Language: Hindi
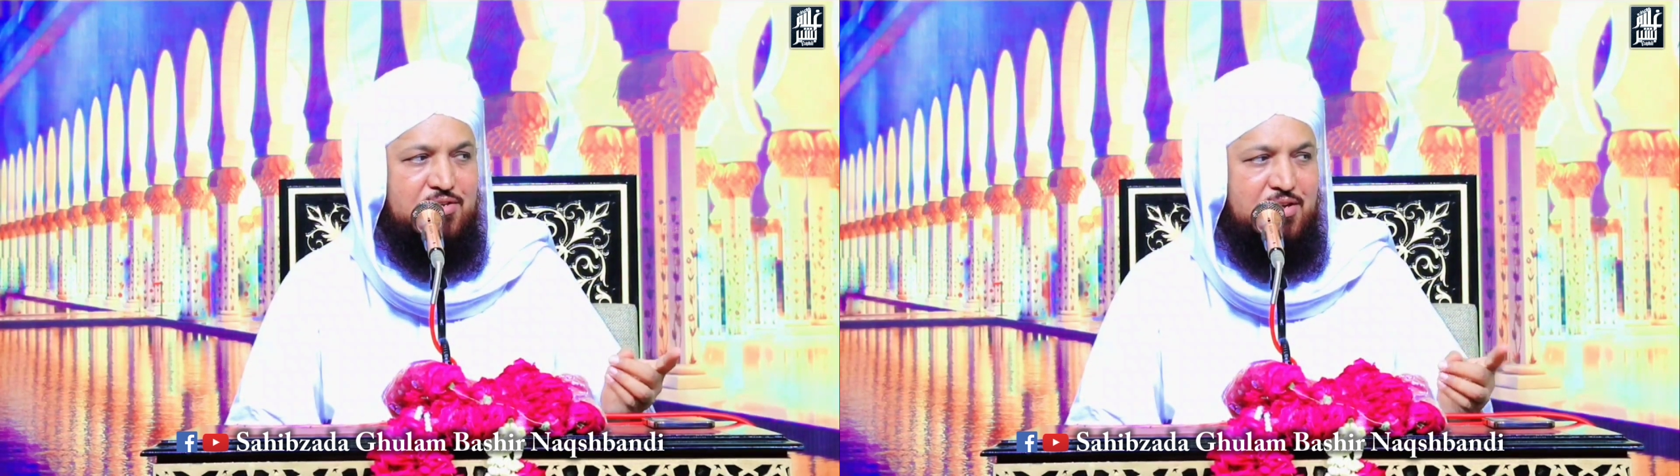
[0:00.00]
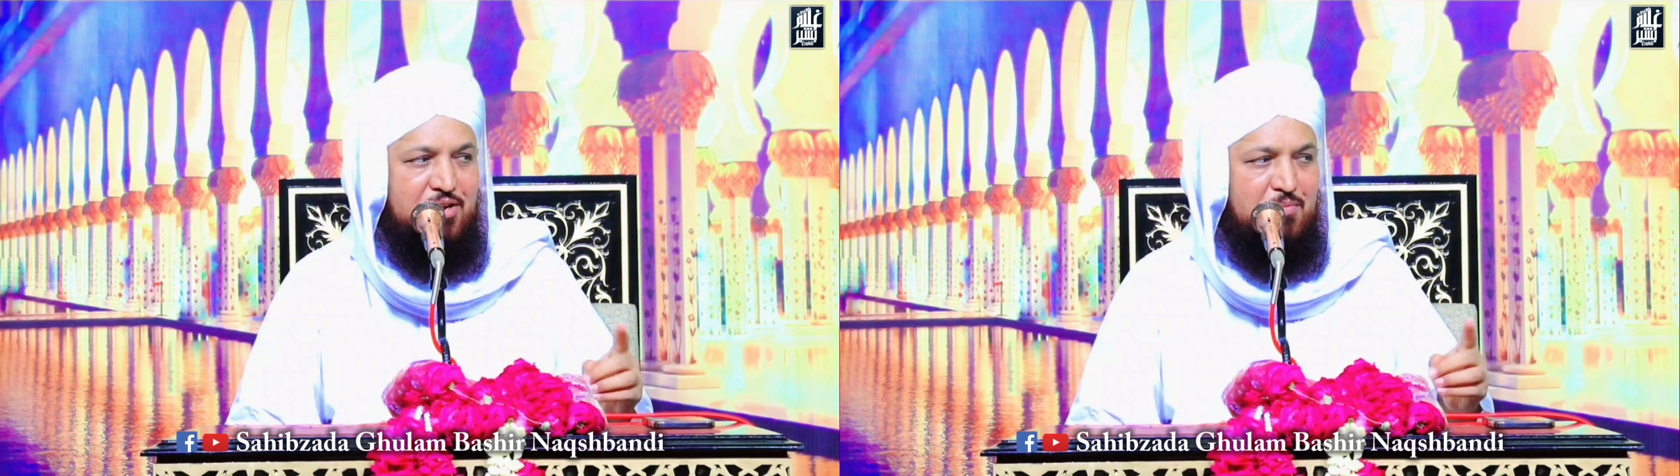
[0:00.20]

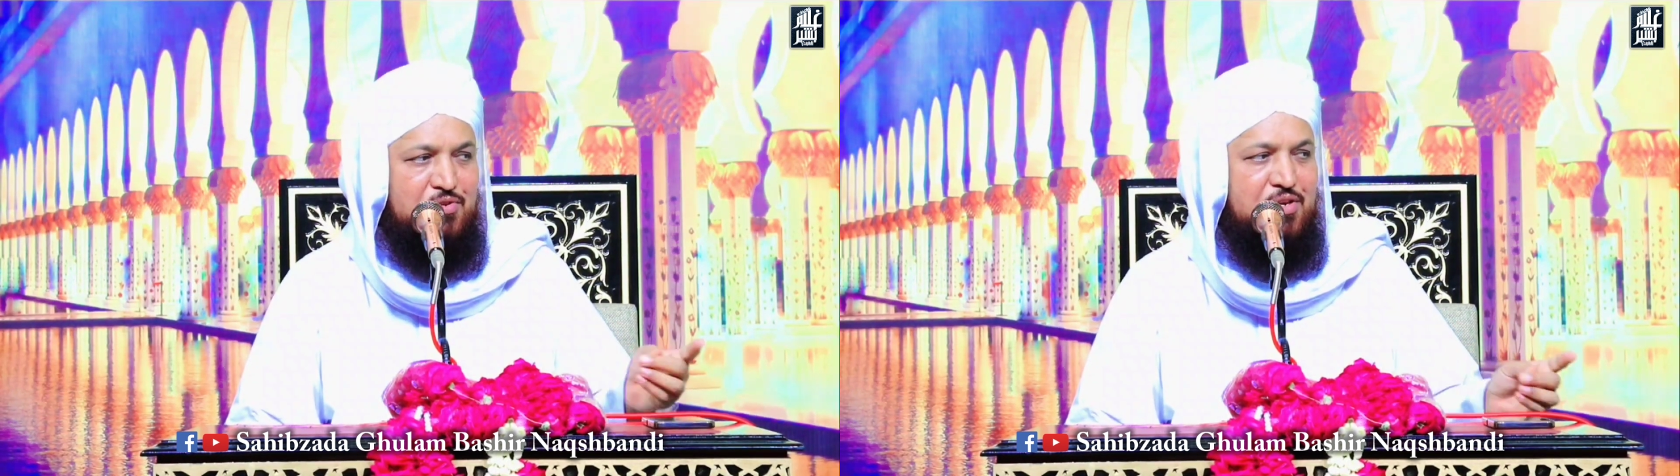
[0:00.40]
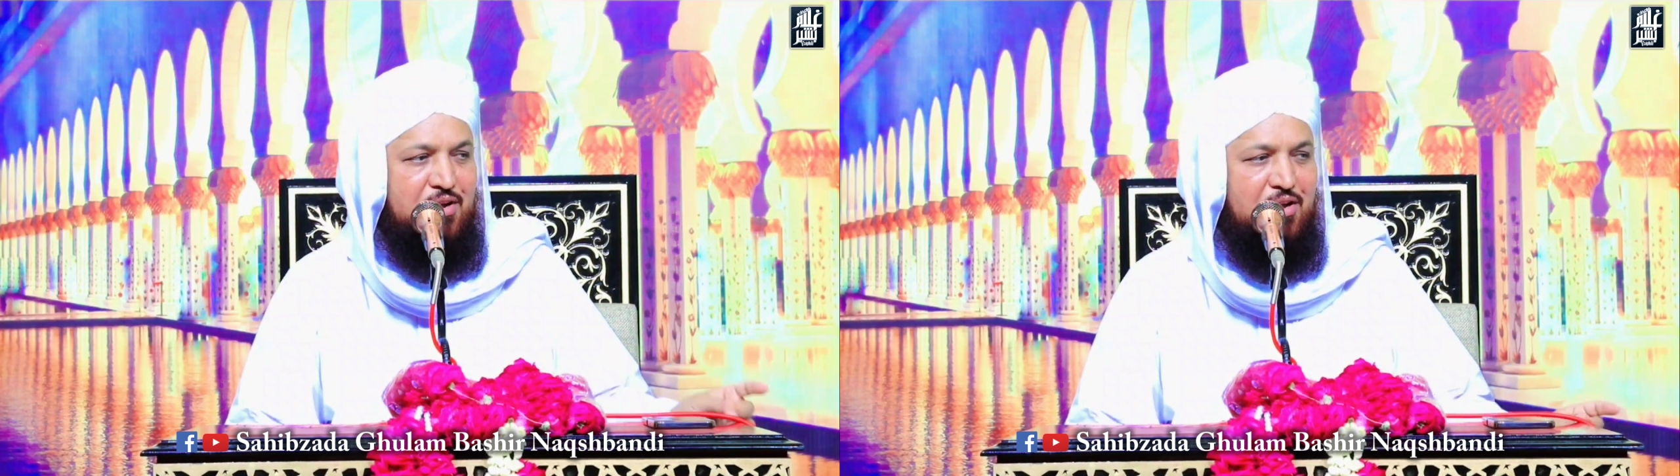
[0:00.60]
सलाम
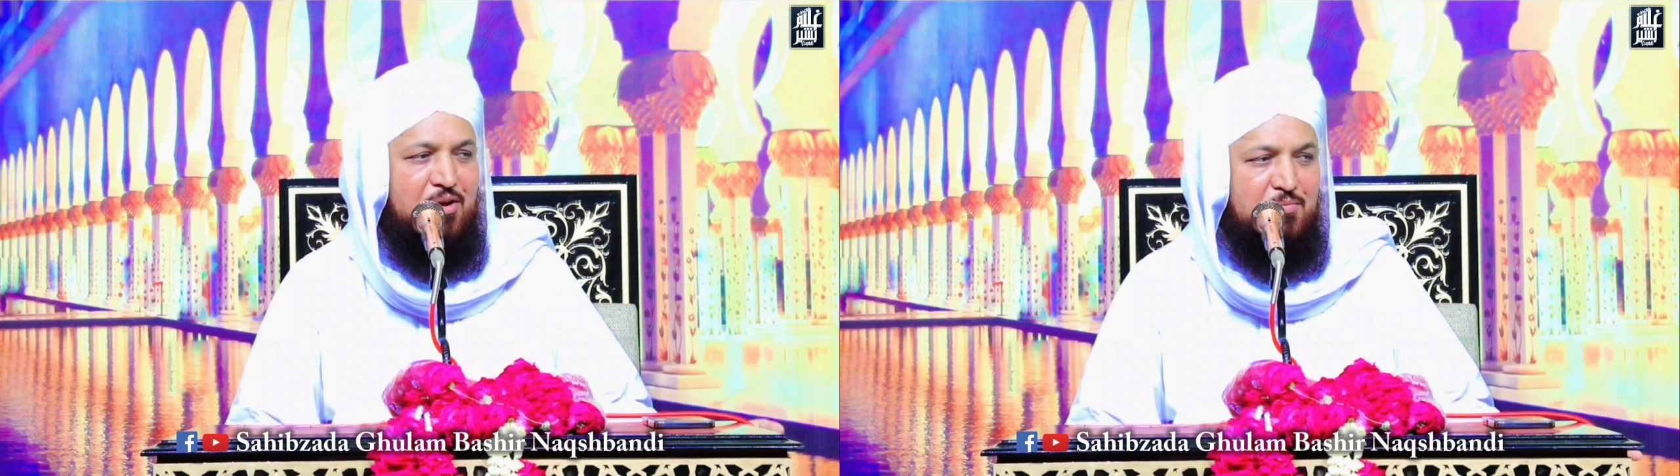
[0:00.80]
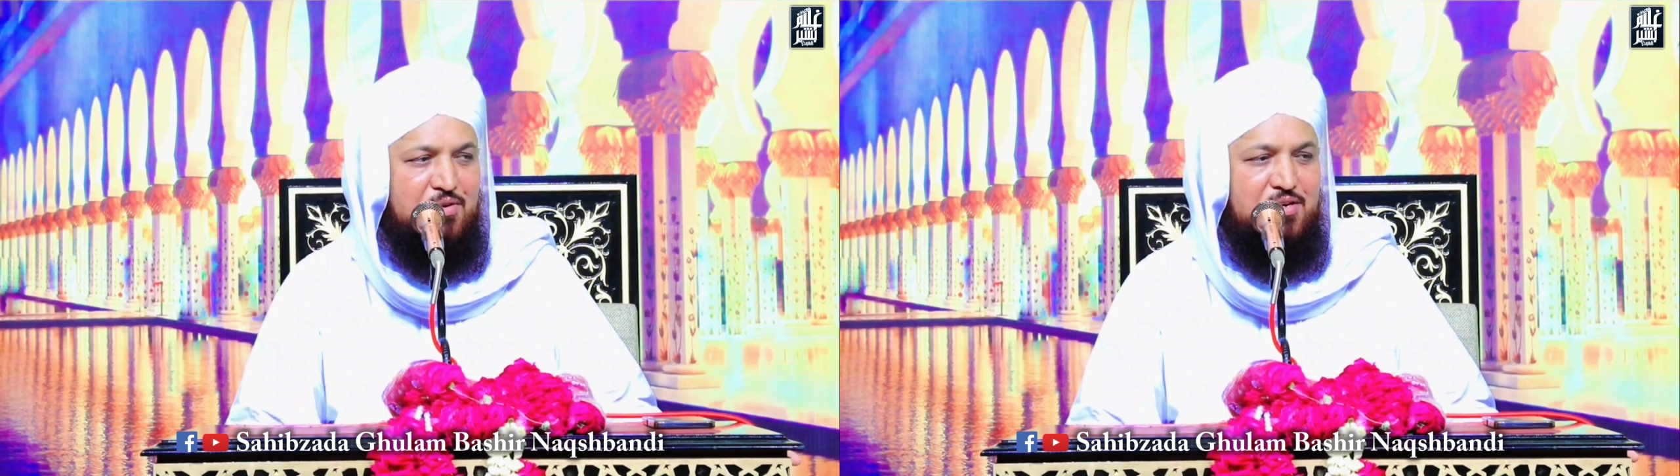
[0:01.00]
से
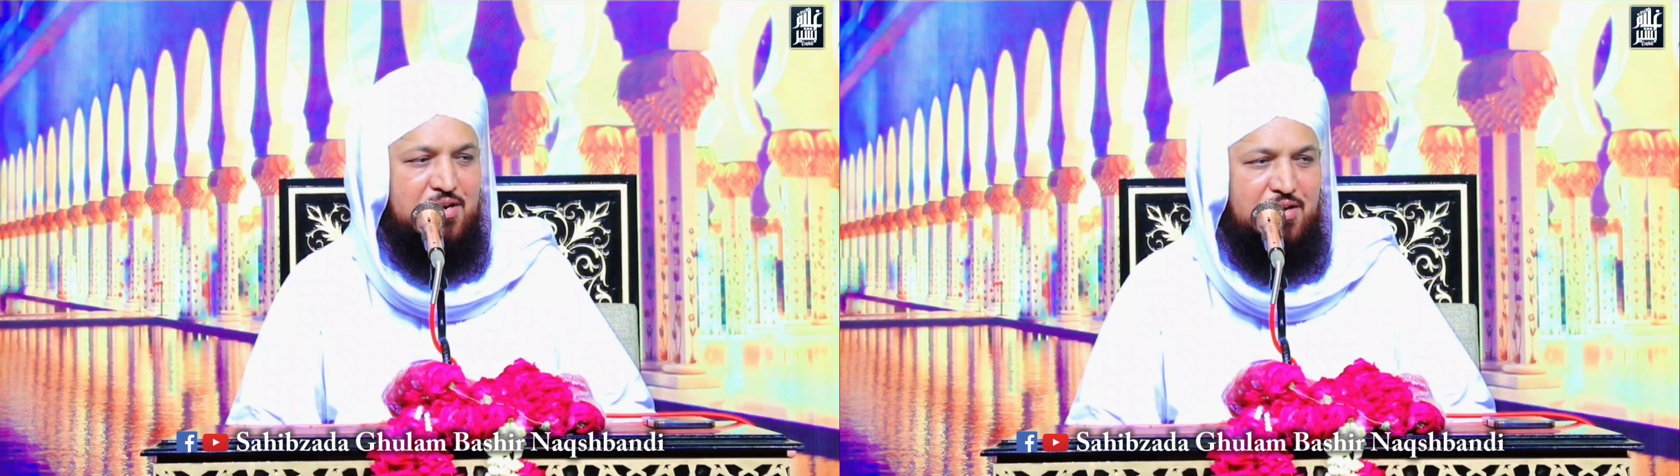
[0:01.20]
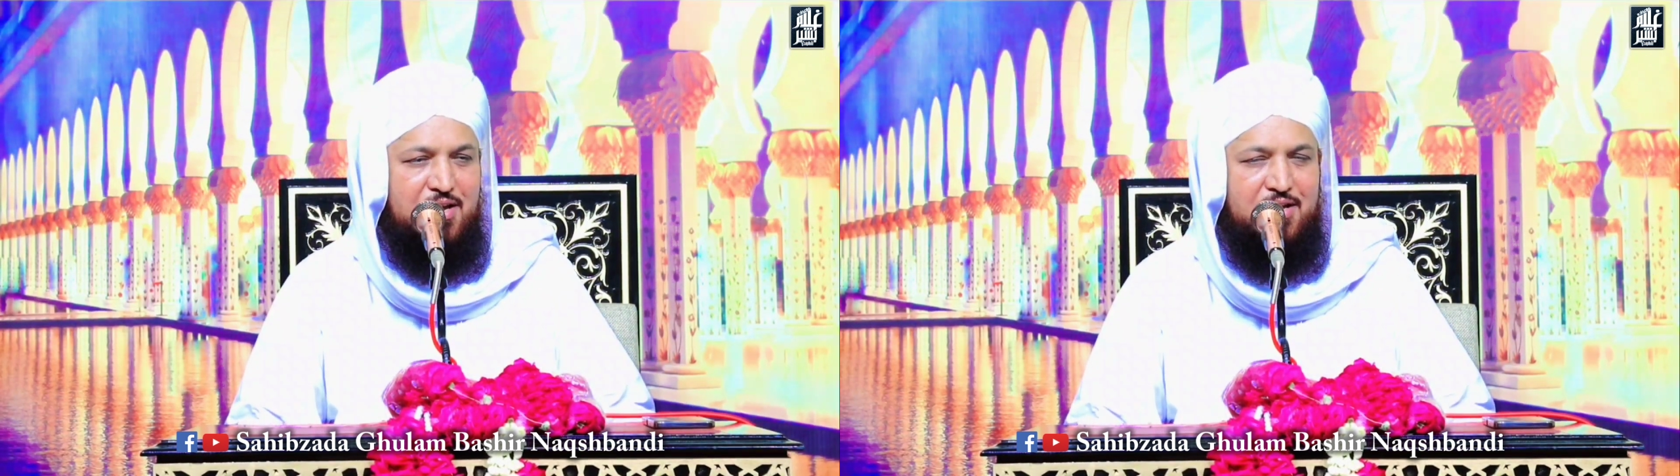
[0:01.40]
कलाम
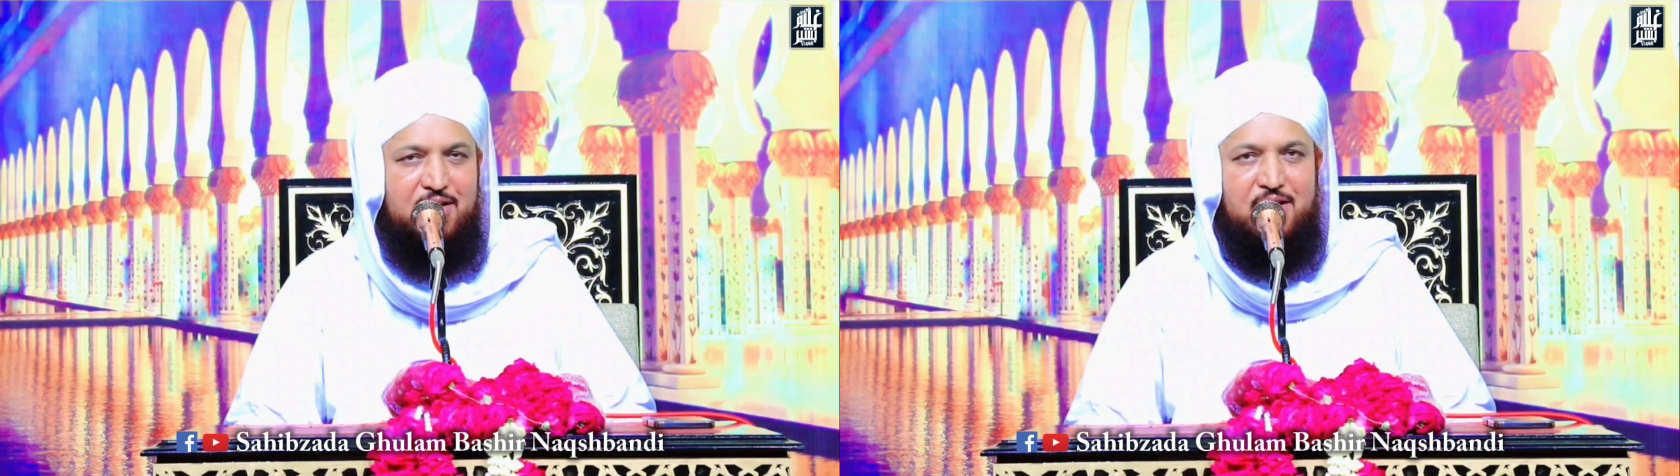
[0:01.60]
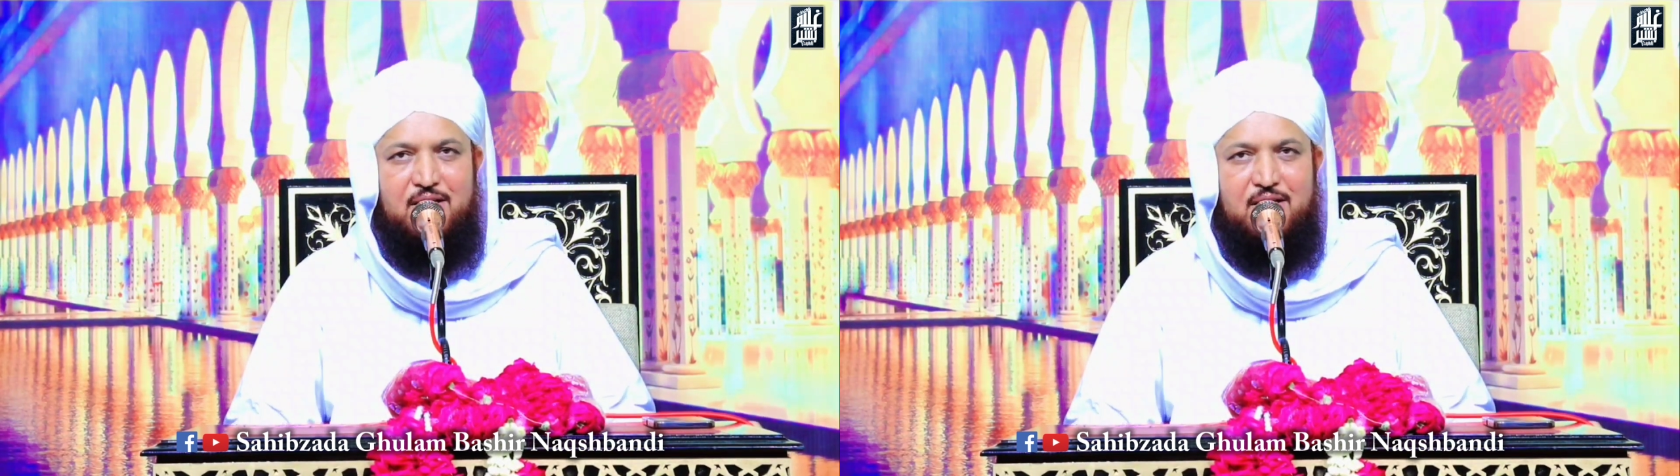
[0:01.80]
किया है